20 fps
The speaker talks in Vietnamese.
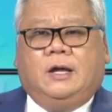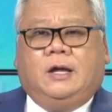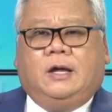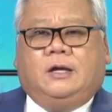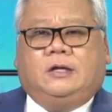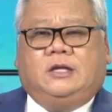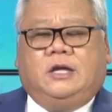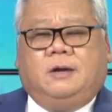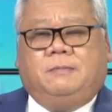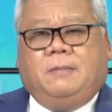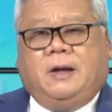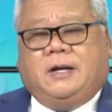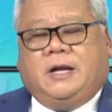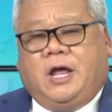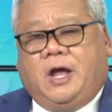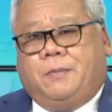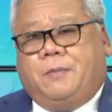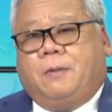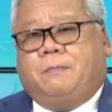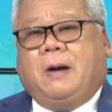Nhưng mà
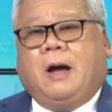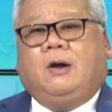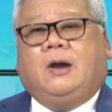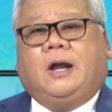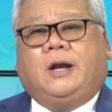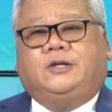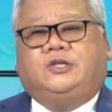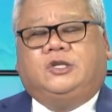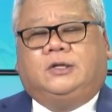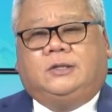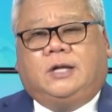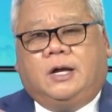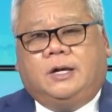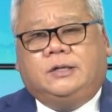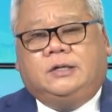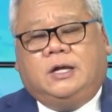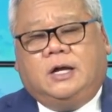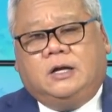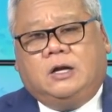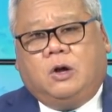nếu mà bảo lãnh cho
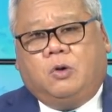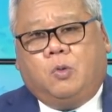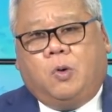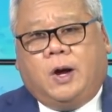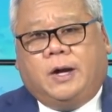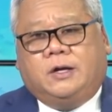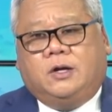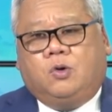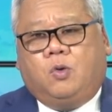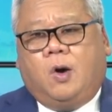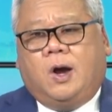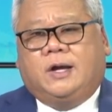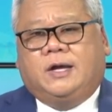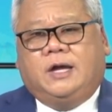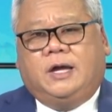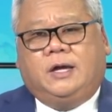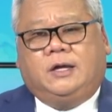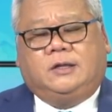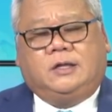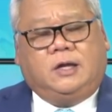thân nhân ở ngoài nước Hoa
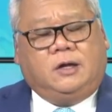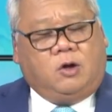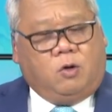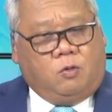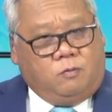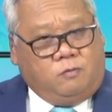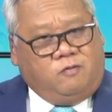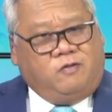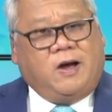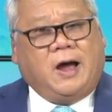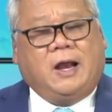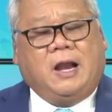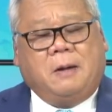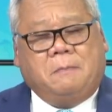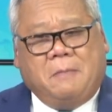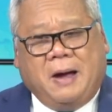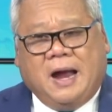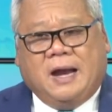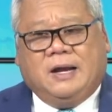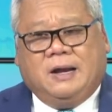Kỳ thì cũng phải là
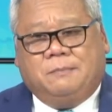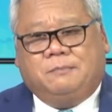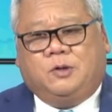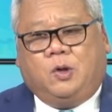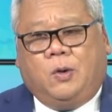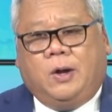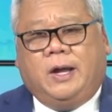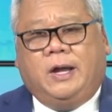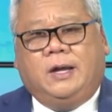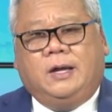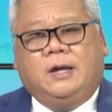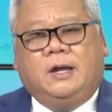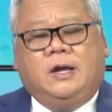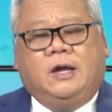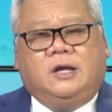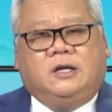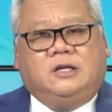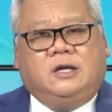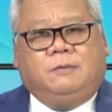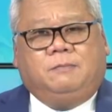ba năm thuế.
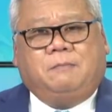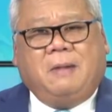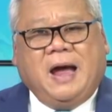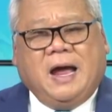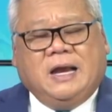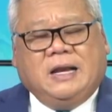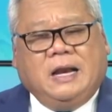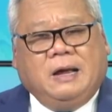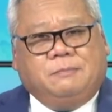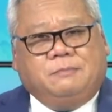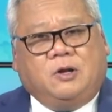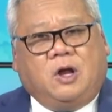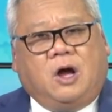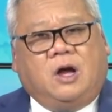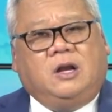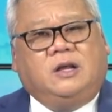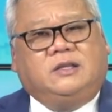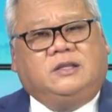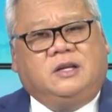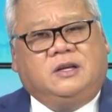Nhưng ba năm
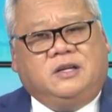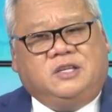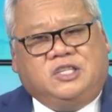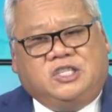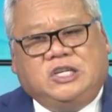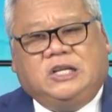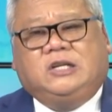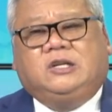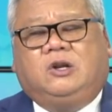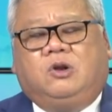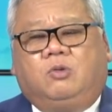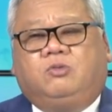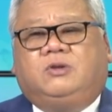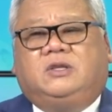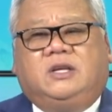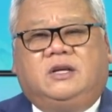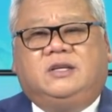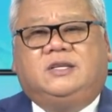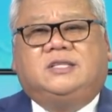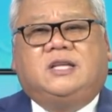đó là từ trích lục
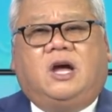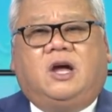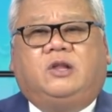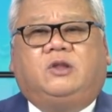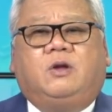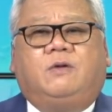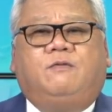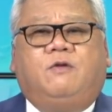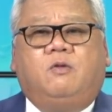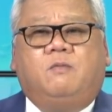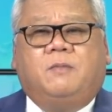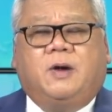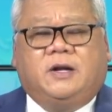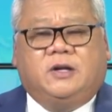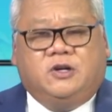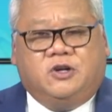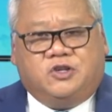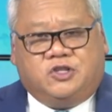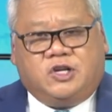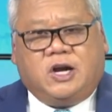từ Sở Thuế vụ mà
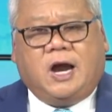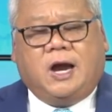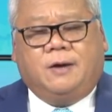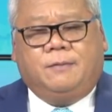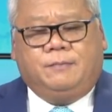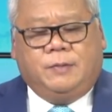đưa ra.